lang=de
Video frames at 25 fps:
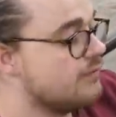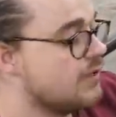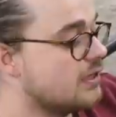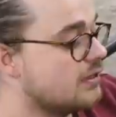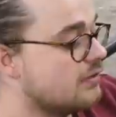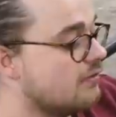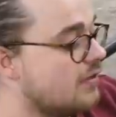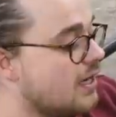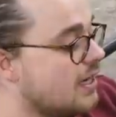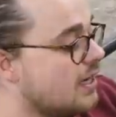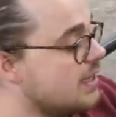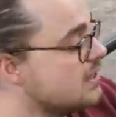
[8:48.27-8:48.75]
wir
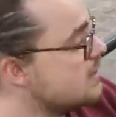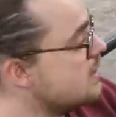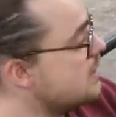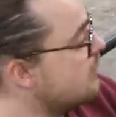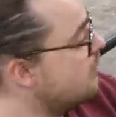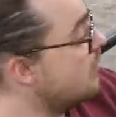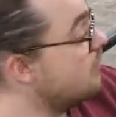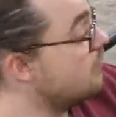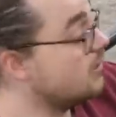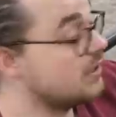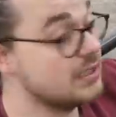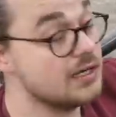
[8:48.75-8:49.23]
quasi,
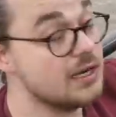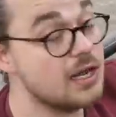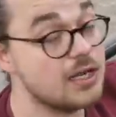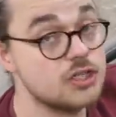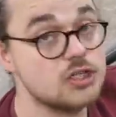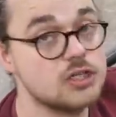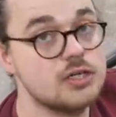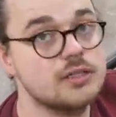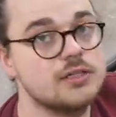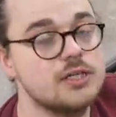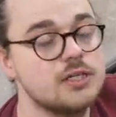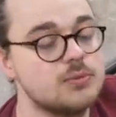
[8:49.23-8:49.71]
wenn wir den
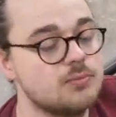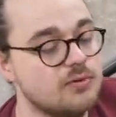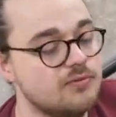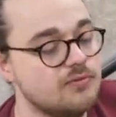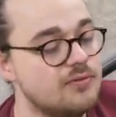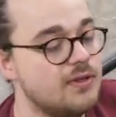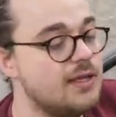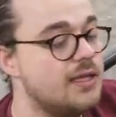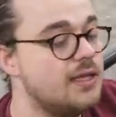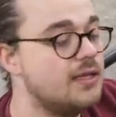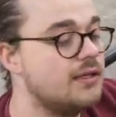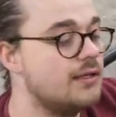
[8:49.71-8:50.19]
Anschlag nicht
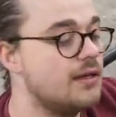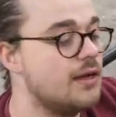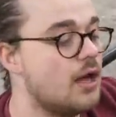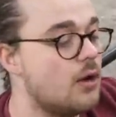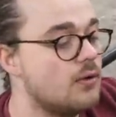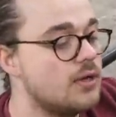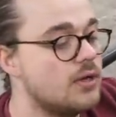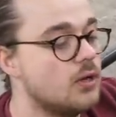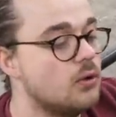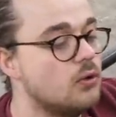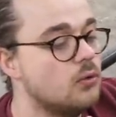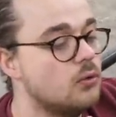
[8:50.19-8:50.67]
bewegen, genau
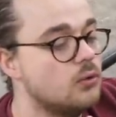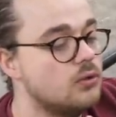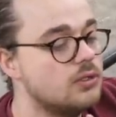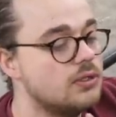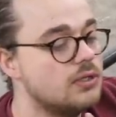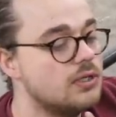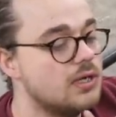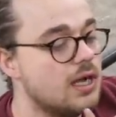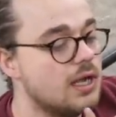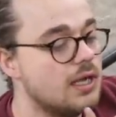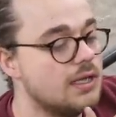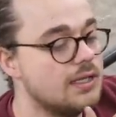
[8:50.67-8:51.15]
hier
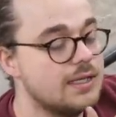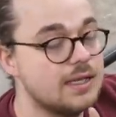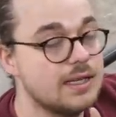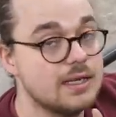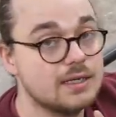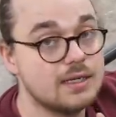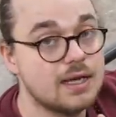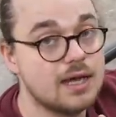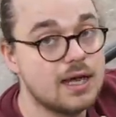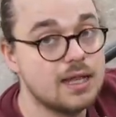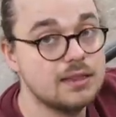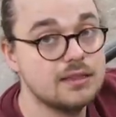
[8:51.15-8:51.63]
unten an der
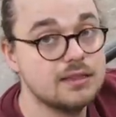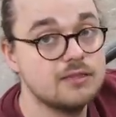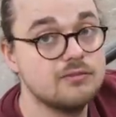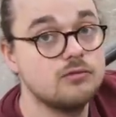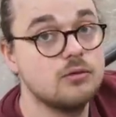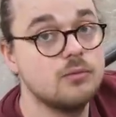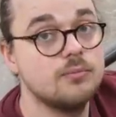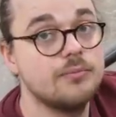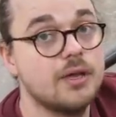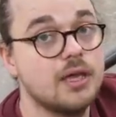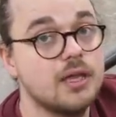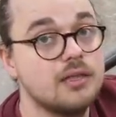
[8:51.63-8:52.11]
Kante
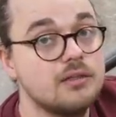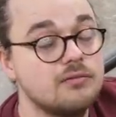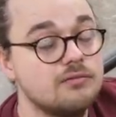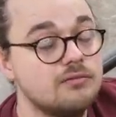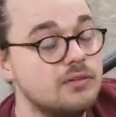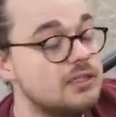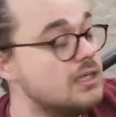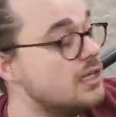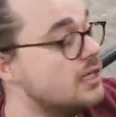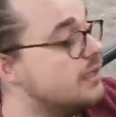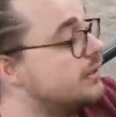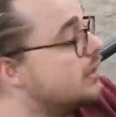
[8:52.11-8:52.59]
vom Brett
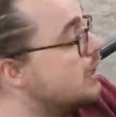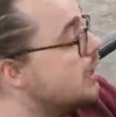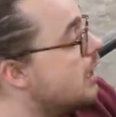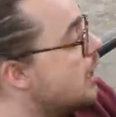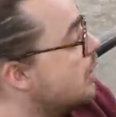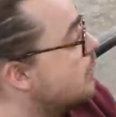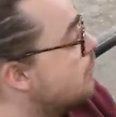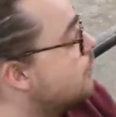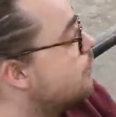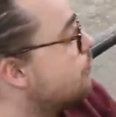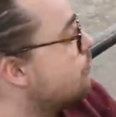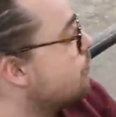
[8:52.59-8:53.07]
wieder
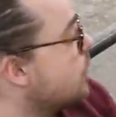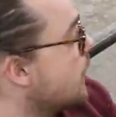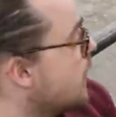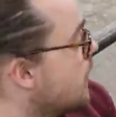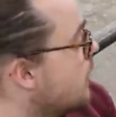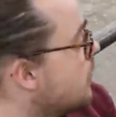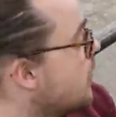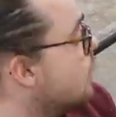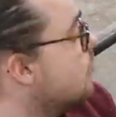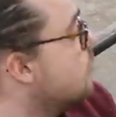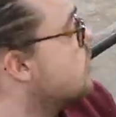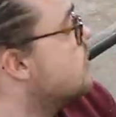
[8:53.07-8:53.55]
entlang.
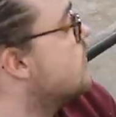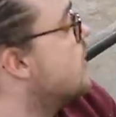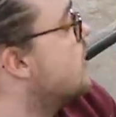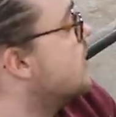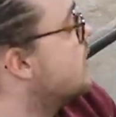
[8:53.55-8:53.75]
Da müssen wir